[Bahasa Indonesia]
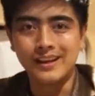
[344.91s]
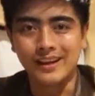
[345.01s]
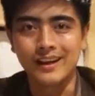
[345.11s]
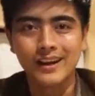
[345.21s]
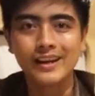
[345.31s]

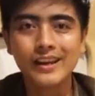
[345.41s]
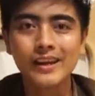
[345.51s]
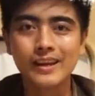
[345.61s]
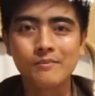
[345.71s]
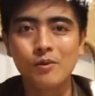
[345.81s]
Karena
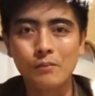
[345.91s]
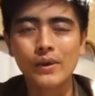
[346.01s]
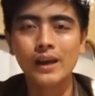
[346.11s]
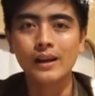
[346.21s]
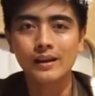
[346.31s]
ini
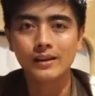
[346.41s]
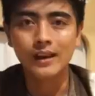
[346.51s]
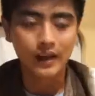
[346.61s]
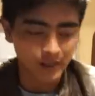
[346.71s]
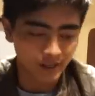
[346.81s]
mobil
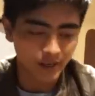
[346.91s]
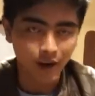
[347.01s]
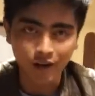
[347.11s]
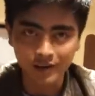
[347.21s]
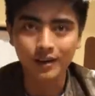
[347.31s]
dari
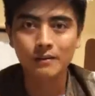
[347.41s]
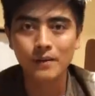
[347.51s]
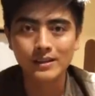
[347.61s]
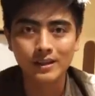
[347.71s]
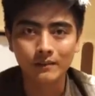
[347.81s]
owner
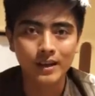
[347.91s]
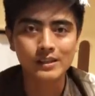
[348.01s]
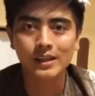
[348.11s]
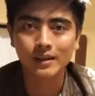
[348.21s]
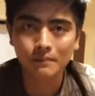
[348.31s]

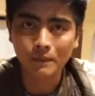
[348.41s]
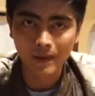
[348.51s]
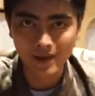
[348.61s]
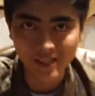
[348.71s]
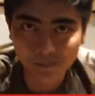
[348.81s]
Banjarmasin
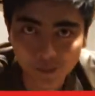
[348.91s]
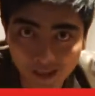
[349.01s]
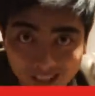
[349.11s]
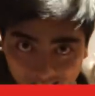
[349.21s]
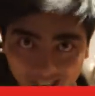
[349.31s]
Bapak Haji
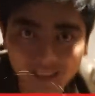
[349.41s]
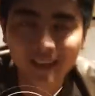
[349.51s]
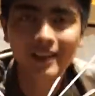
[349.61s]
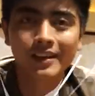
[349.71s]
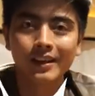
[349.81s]
Muhyiddin
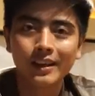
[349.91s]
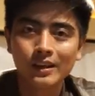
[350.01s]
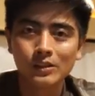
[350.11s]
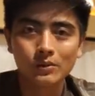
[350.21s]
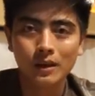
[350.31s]

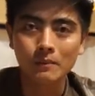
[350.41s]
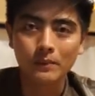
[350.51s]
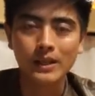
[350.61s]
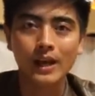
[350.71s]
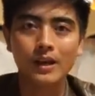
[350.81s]
sudah
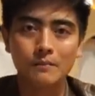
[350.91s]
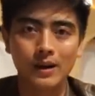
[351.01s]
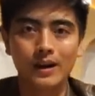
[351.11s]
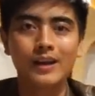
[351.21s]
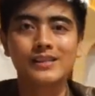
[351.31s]
mempercayakan
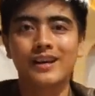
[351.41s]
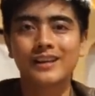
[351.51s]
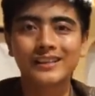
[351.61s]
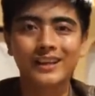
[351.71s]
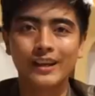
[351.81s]
pada klasifikasi
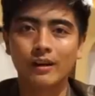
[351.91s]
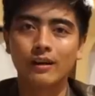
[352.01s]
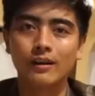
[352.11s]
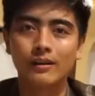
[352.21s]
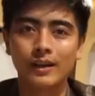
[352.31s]
interior.
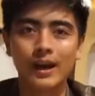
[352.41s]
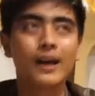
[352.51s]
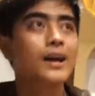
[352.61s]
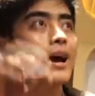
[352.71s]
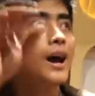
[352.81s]
Nah,
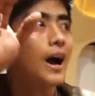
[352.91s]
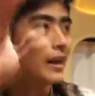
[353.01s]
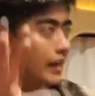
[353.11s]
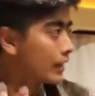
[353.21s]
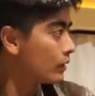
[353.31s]

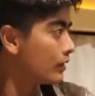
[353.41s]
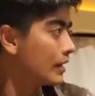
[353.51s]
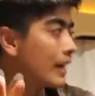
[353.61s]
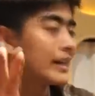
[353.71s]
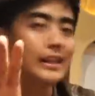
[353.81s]
hanya itu
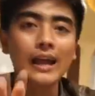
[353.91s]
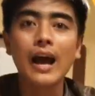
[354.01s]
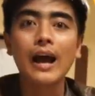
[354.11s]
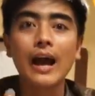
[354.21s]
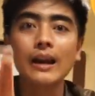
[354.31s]
dan kita
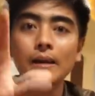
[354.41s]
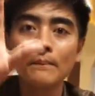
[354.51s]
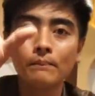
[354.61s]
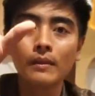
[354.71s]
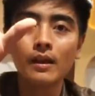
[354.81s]
akan
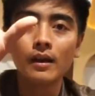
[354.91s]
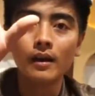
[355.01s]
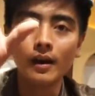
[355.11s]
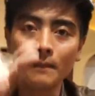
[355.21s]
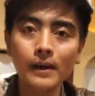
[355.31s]

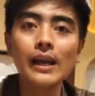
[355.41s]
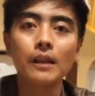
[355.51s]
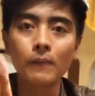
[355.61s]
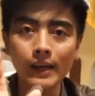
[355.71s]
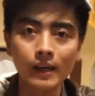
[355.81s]
uh, melihat
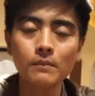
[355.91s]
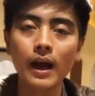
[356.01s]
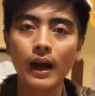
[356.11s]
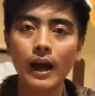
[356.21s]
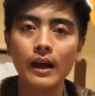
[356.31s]
bagian
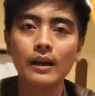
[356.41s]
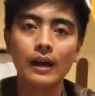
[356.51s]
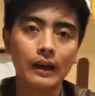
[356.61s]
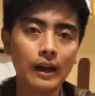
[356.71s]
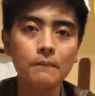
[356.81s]
belakang
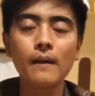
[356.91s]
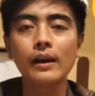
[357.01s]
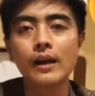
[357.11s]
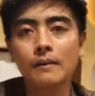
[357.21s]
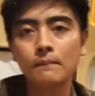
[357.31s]
karena
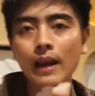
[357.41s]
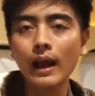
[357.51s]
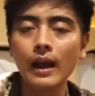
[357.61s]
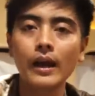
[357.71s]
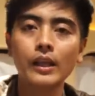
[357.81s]
bagian
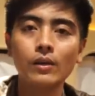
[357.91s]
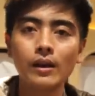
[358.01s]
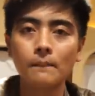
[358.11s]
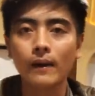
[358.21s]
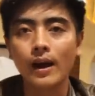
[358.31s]
belakang itu
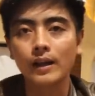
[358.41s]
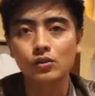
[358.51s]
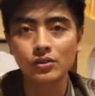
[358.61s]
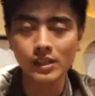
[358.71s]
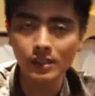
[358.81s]
ada perangkat
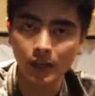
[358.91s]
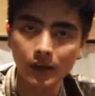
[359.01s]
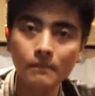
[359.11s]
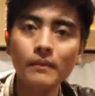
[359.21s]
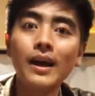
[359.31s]
sound system